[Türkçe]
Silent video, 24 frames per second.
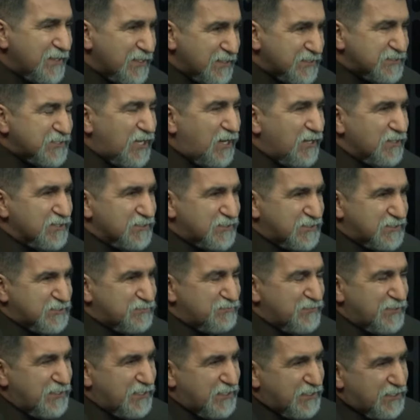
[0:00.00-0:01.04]
sağlık
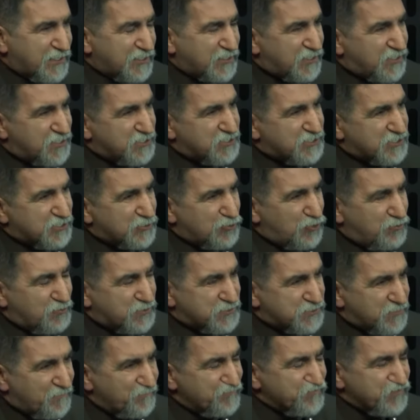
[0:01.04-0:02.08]
kısmı ile ilgili karışıklık
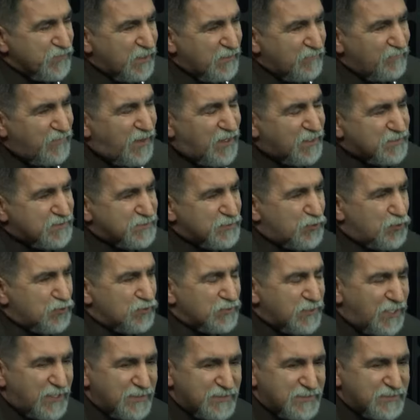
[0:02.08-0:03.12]
olmasın farklı
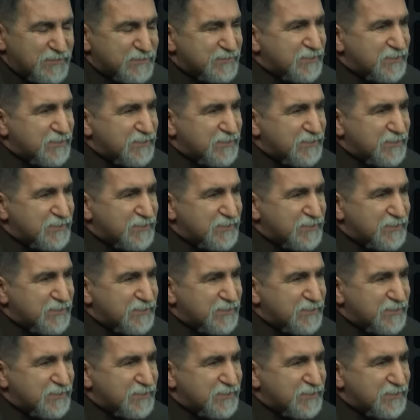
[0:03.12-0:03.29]
konular değil.